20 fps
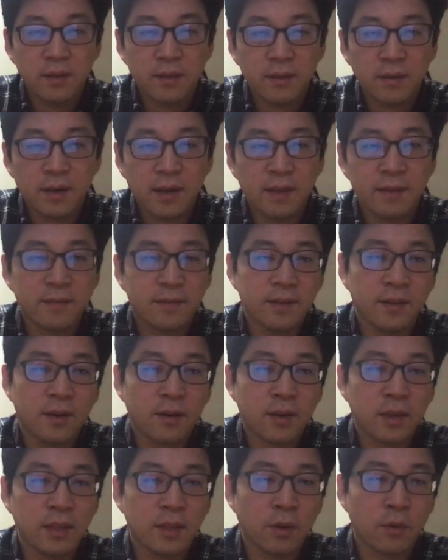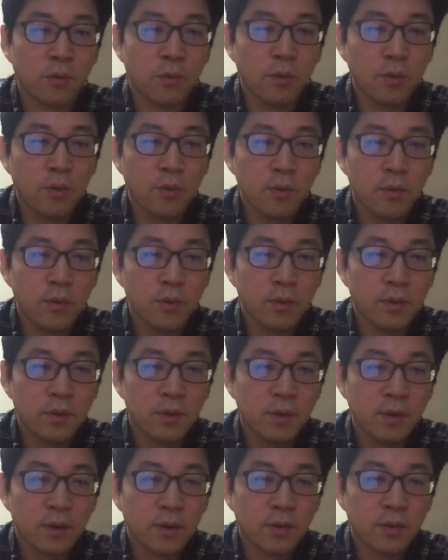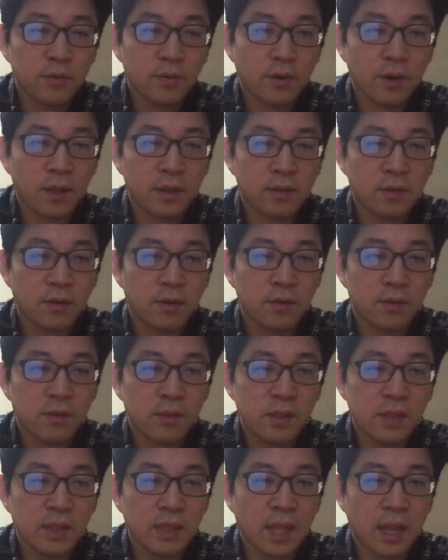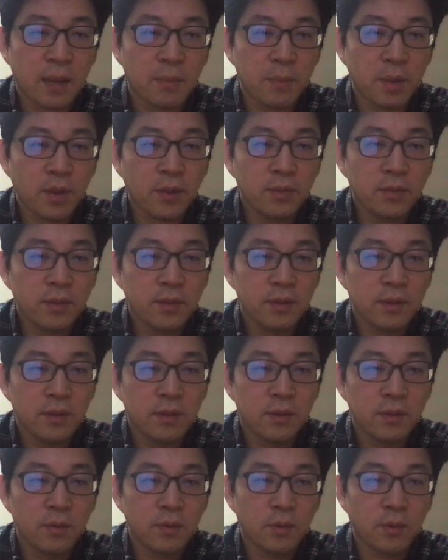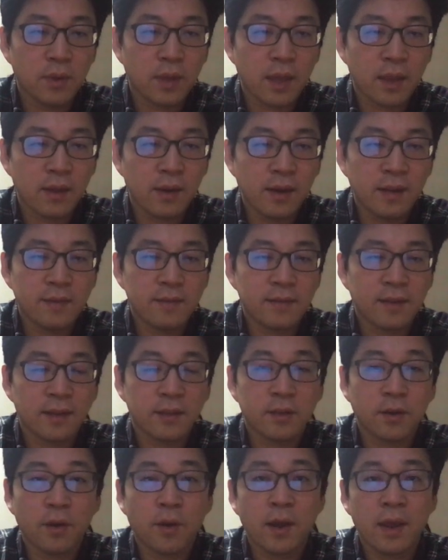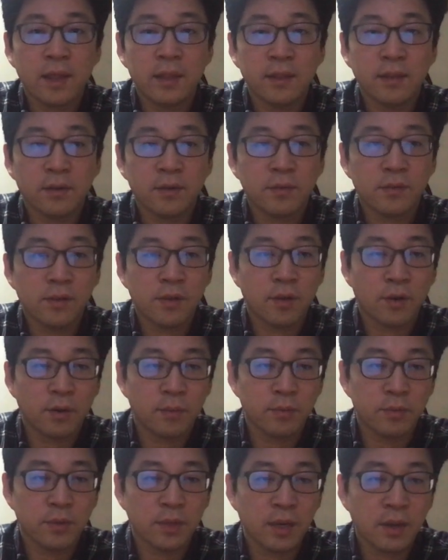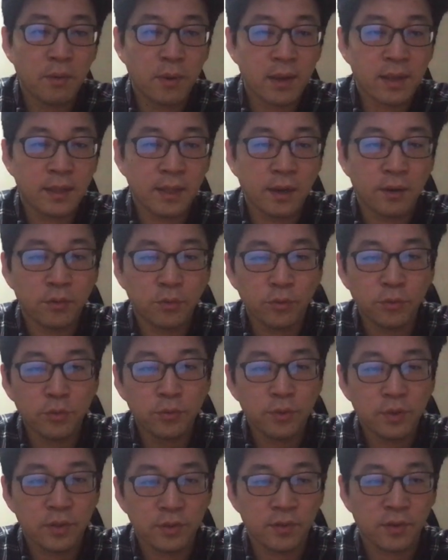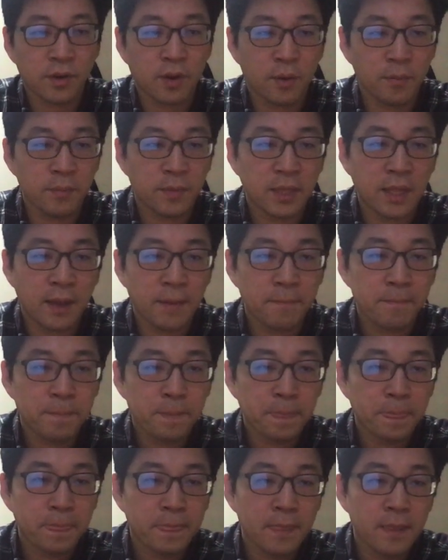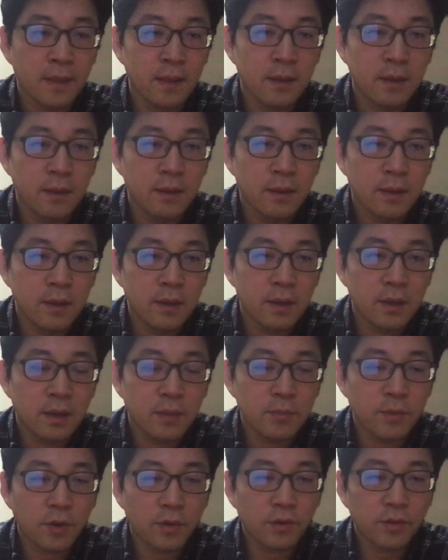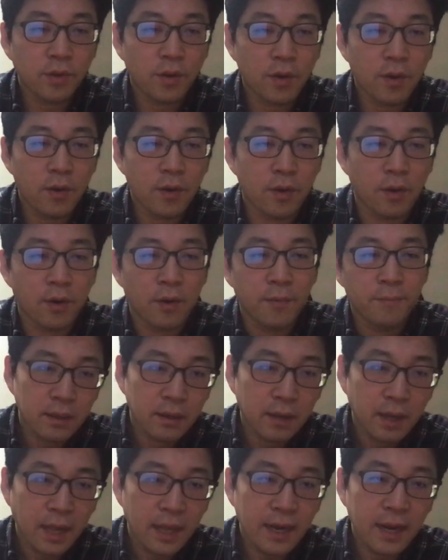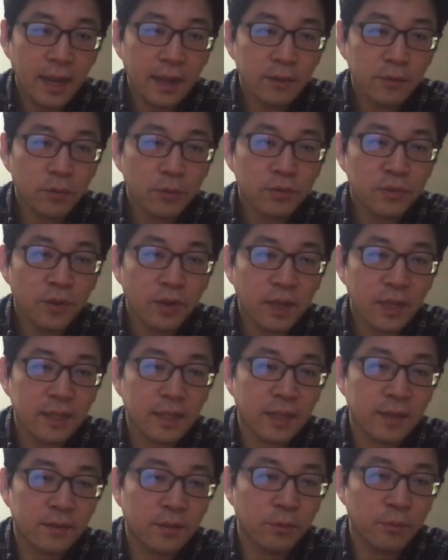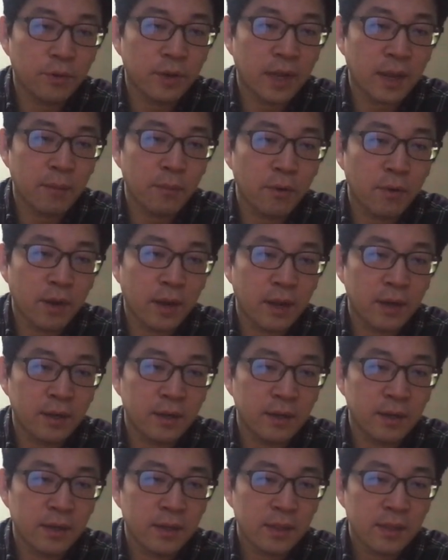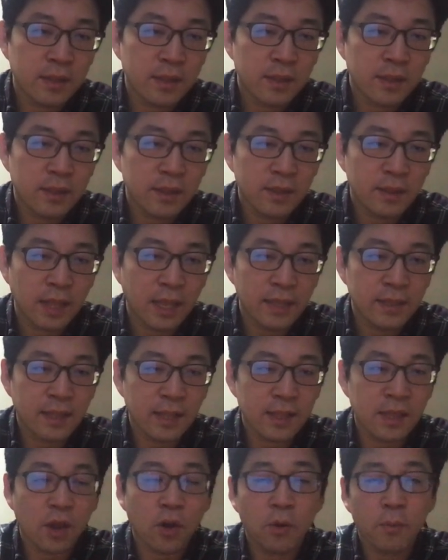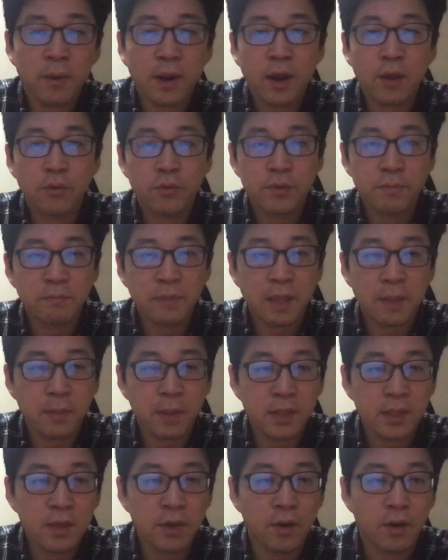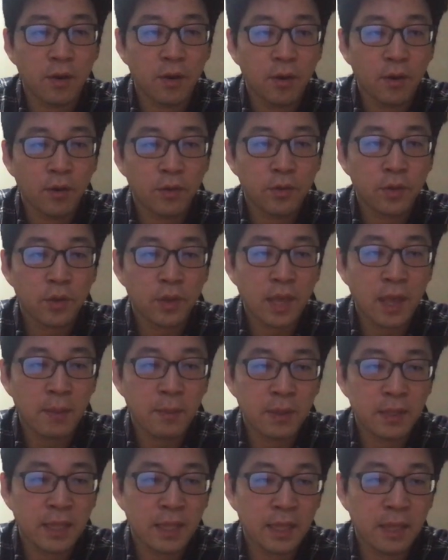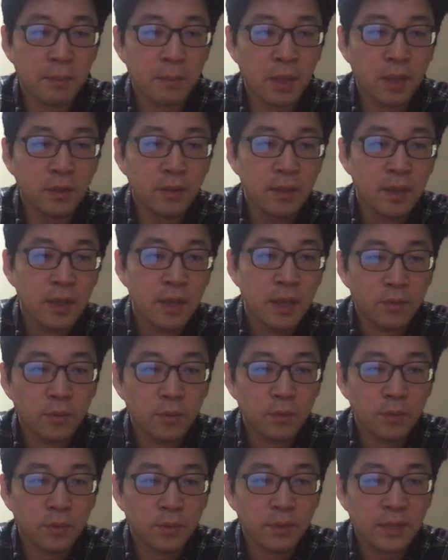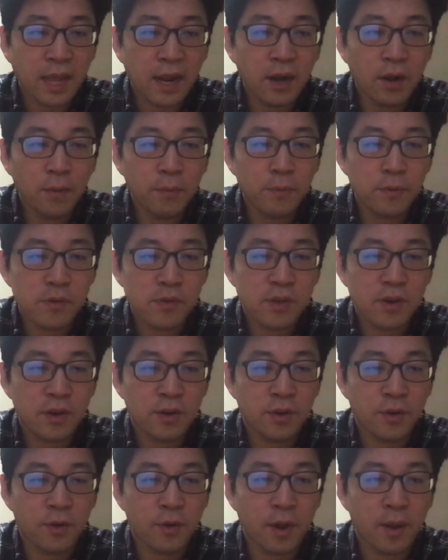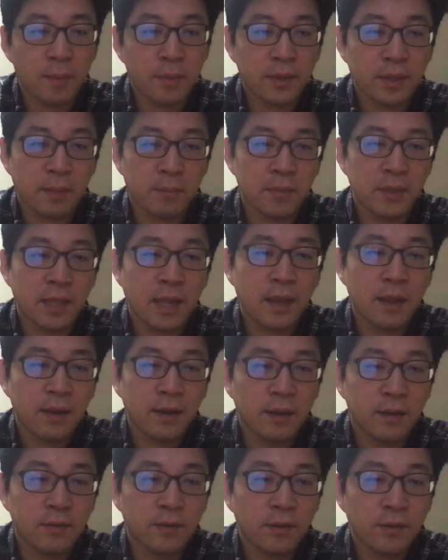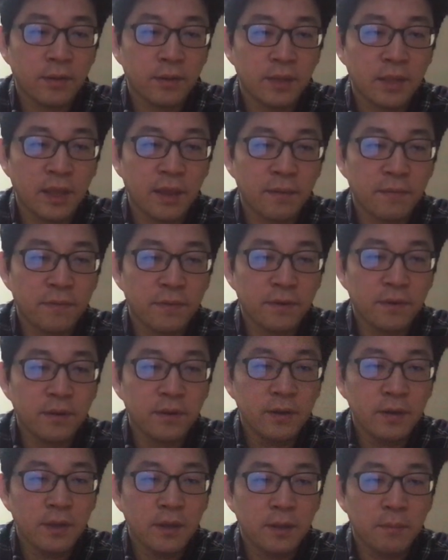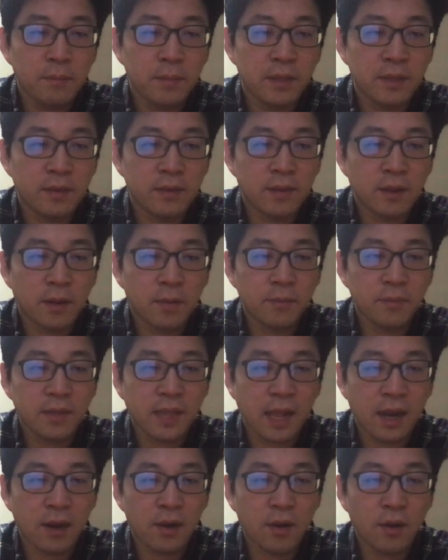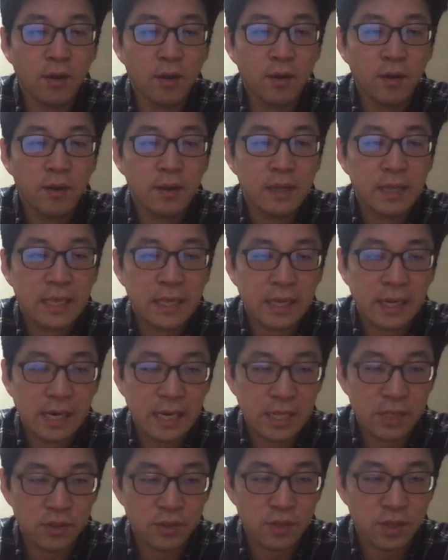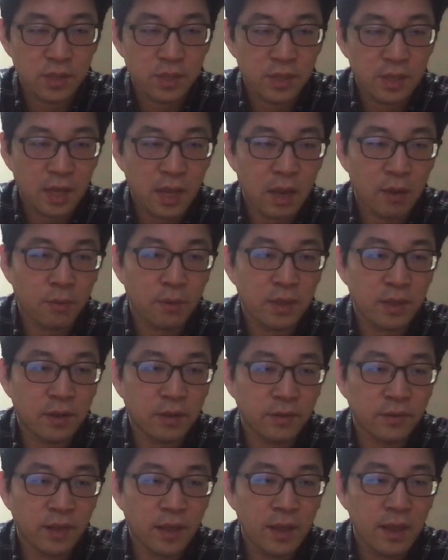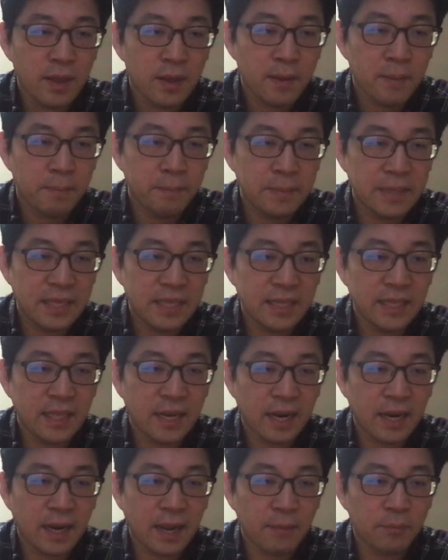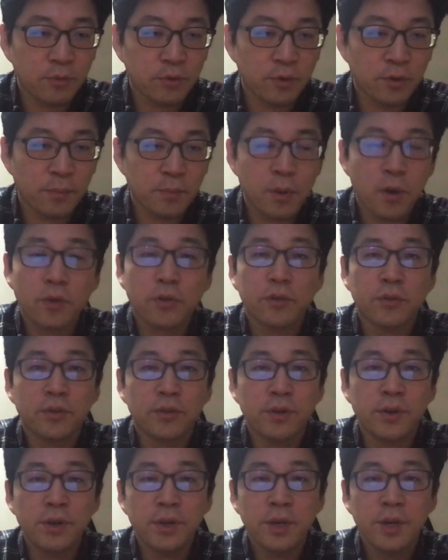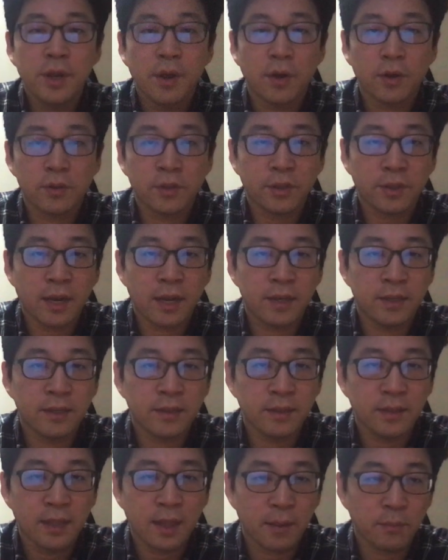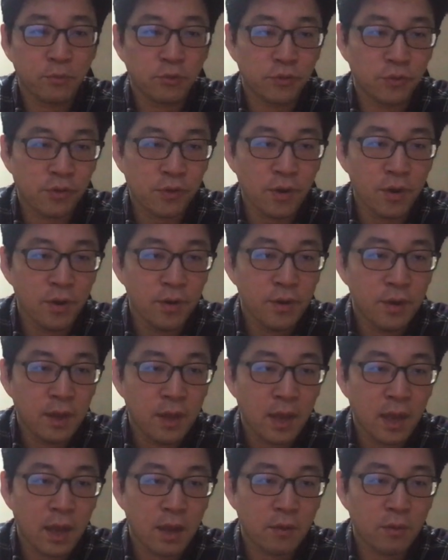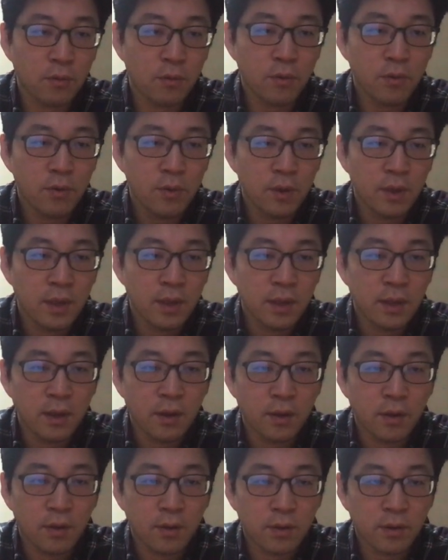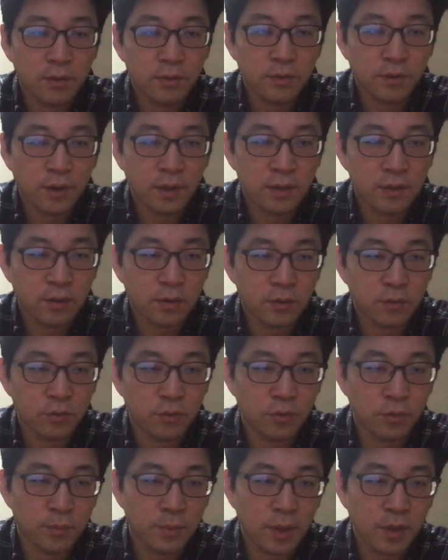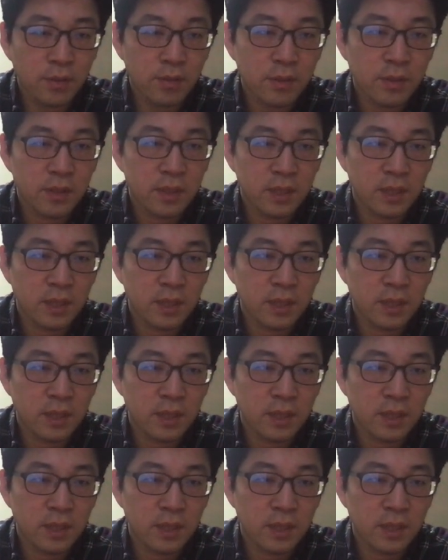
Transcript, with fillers: 클래스 이렇게 넣고 컨트롤 엔터를 친다면 이렇게 클래스가 들어가 있는 것을 여러분들이 확인할 수 있을 겁니다. 그럼 여기서 하나의 속성에 대해서 우리가 뭔가를 데이터 작업을 하고 싶다면요. 어떻게 하면 되냐면 이 달러 표시를 이용하면 됩니다. 그래서 df midterm 달러 English 하고 이것에 mean이라는 함수는 평균을 얻어내는 함수죠. 하고 컨트롤 엔터를 누르면